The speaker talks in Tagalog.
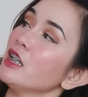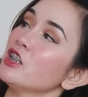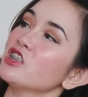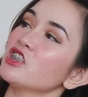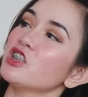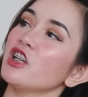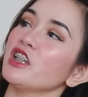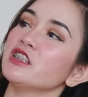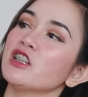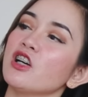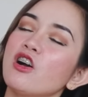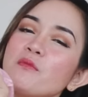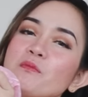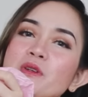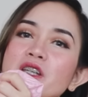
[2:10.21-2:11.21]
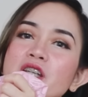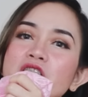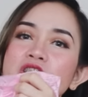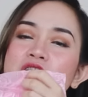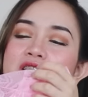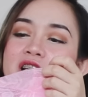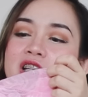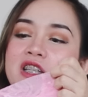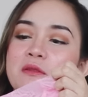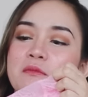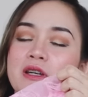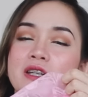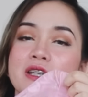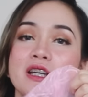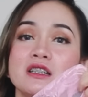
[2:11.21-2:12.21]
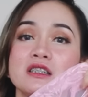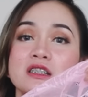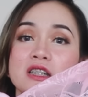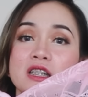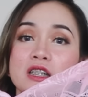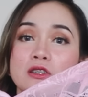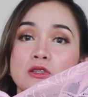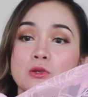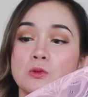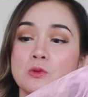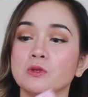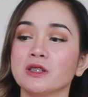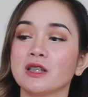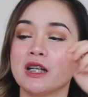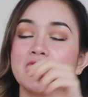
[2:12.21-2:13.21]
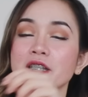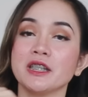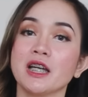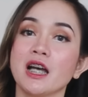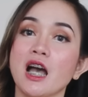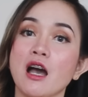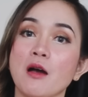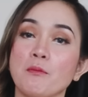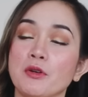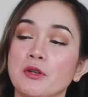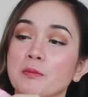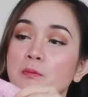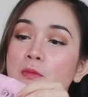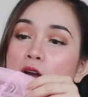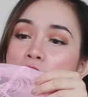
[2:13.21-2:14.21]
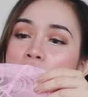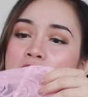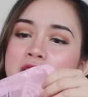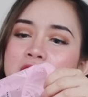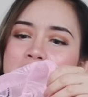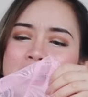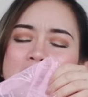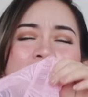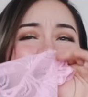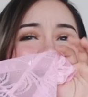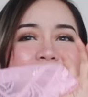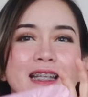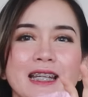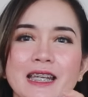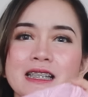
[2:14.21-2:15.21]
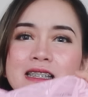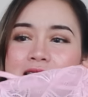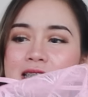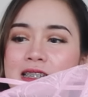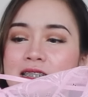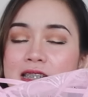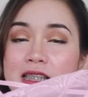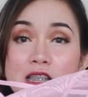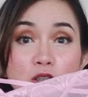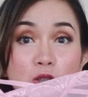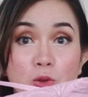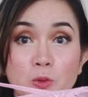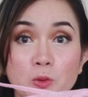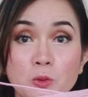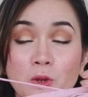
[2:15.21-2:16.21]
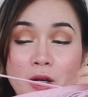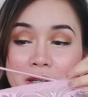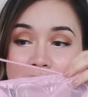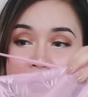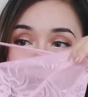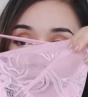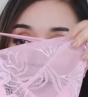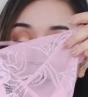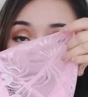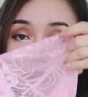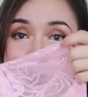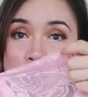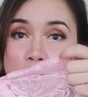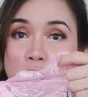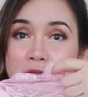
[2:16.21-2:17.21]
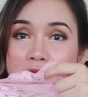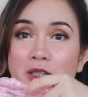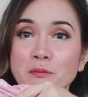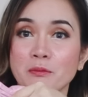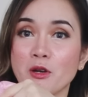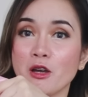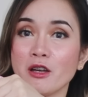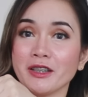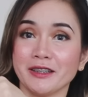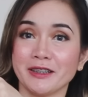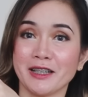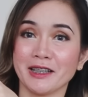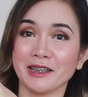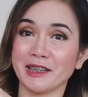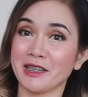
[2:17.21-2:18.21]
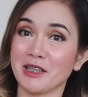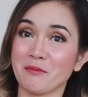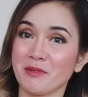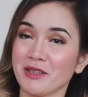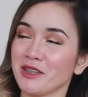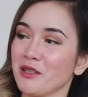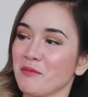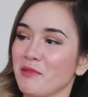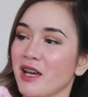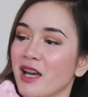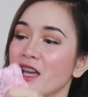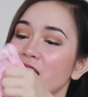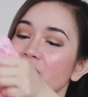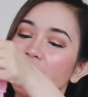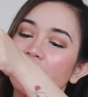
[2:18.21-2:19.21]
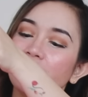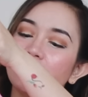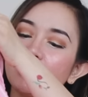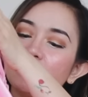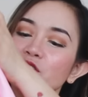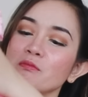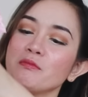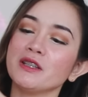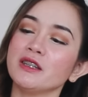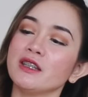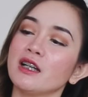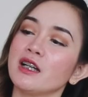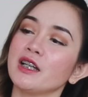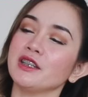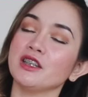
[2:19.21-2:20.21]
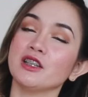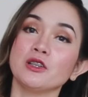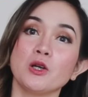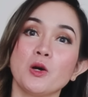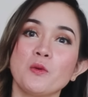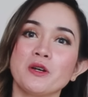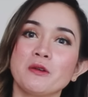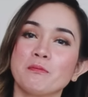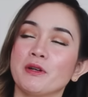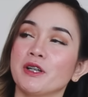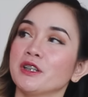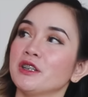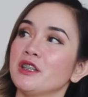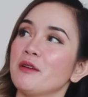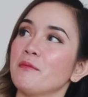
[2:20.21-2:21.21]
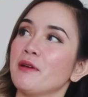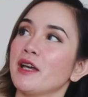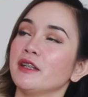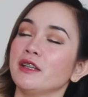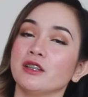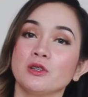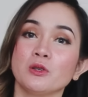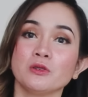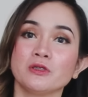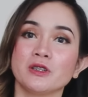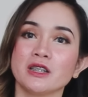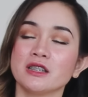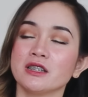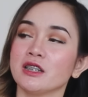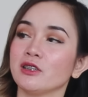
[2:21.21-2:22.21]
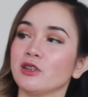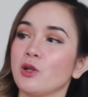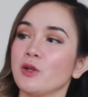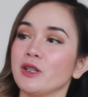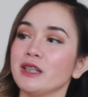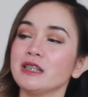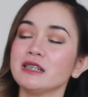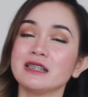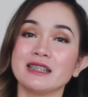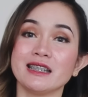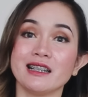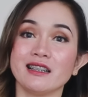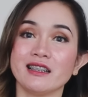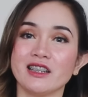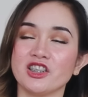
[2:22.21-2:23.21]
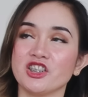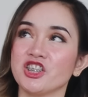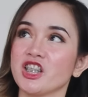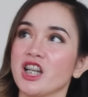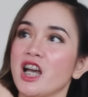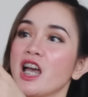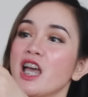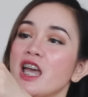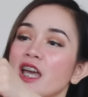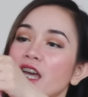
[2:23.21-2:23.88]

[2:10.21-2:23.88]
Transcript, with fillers: So, it's a combination lang naman ng see-through sa kanyang upper part na lace na see-through. Ayan. So, yan po. Kitang-kita naman, ba diba? And then, yung bandang kanyang lower part naman, itong dress na to is silky siya.